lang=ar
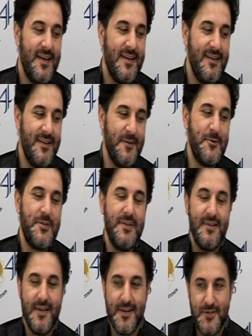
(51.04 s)
يعني اول
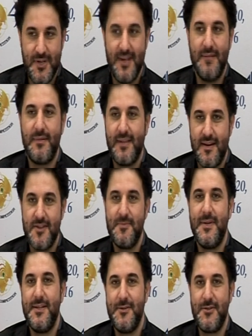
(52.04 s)
شيء اجيال عم تتخرج
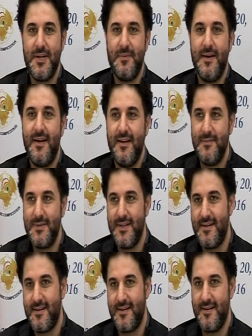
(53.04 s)
من هذه الجامعه على
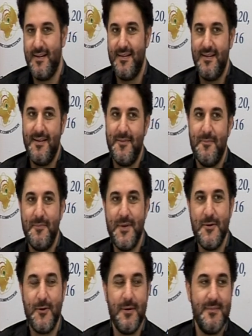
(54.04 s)
مدار
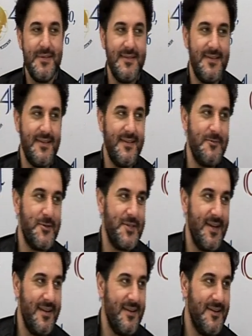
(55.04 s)
150 آه، سنه مش
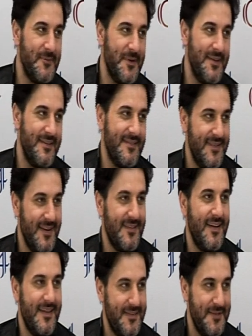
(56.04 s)
سهلين وتضل
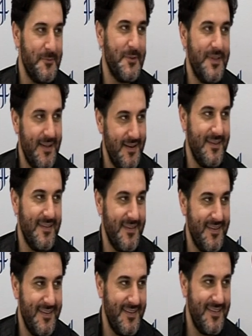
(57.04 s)
تعطي وتضل
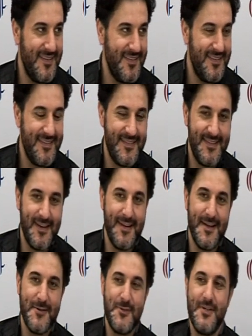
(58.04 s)

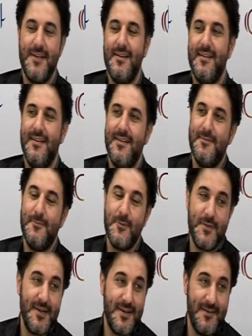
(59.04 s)
تطلع آه، اجيال
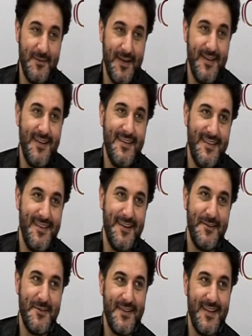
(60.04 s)
مثقفه على القليله
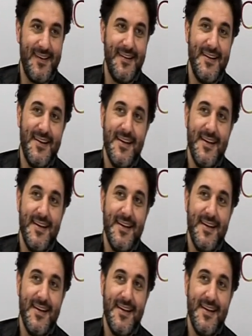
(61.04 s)
يعني نضل